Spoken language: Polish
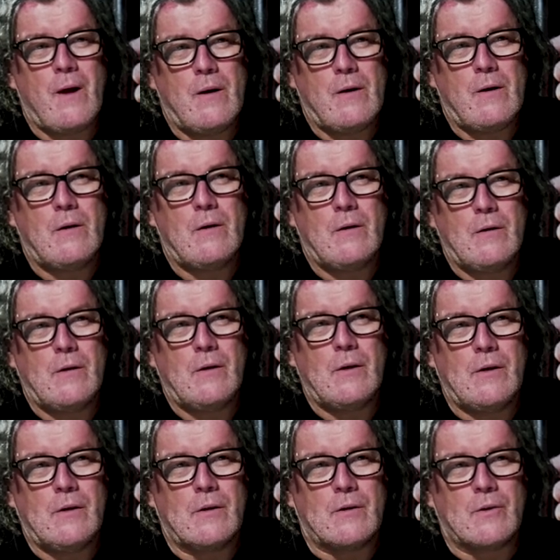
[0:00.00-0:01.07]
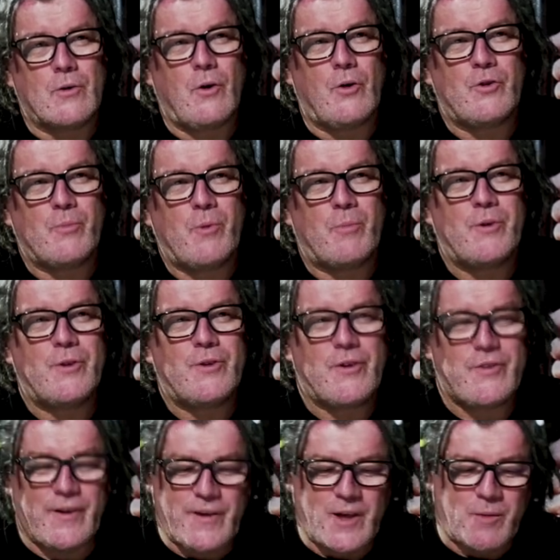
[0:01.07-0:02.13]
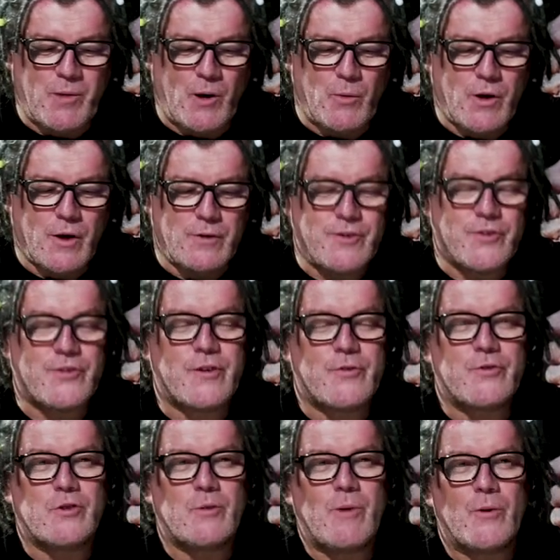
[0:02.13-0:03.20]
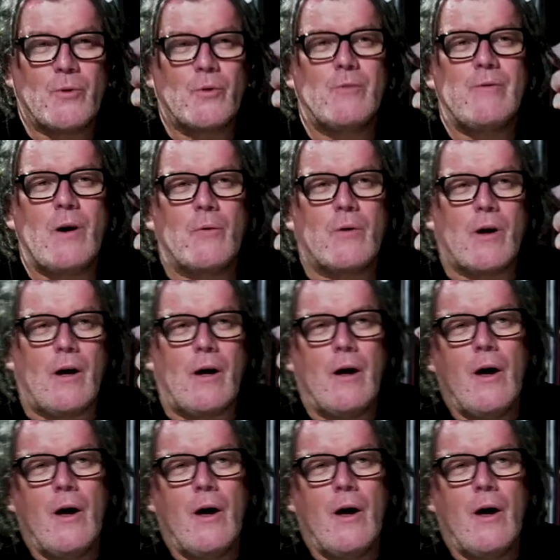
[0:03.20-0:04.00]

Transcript: więc różne rzeczy robiłem. Tak, Choć pobity zenek pałka, nic nie wstrzyma ruchu wałka,